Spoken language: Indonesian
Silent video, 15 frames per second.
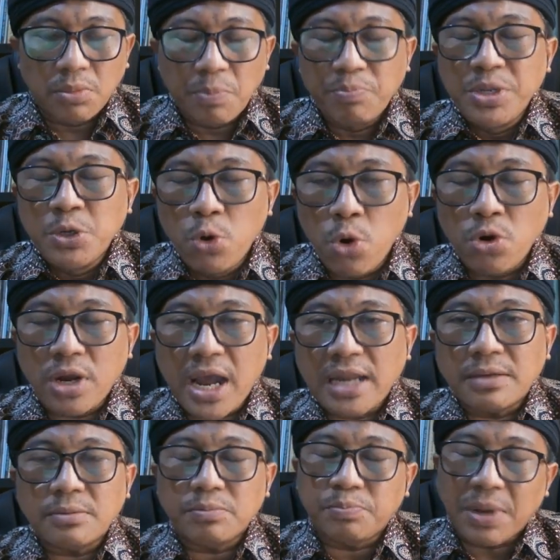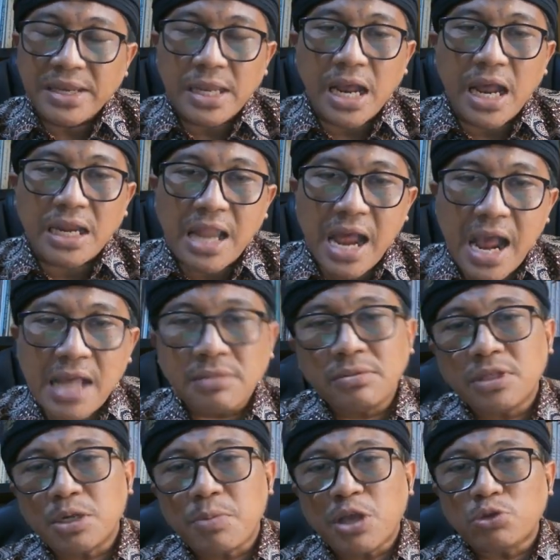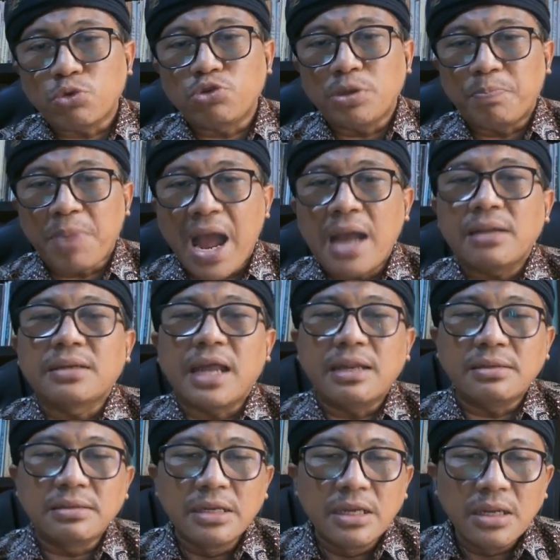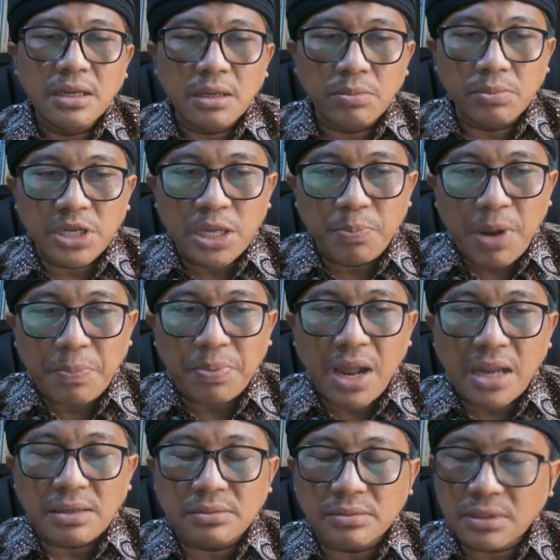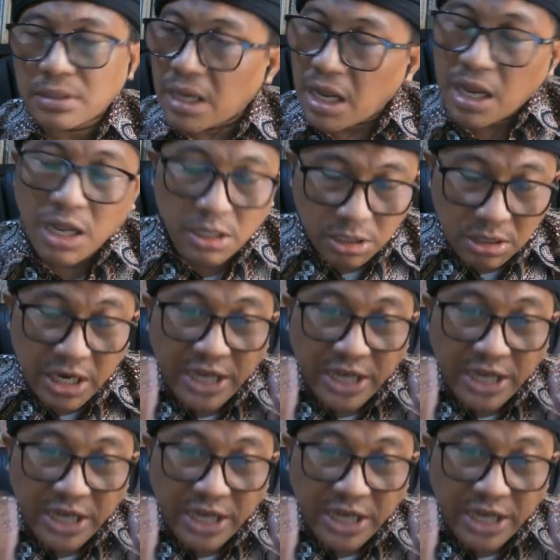membingungkan banyak kalangan termasuk Jepang dan menyebabkan uh,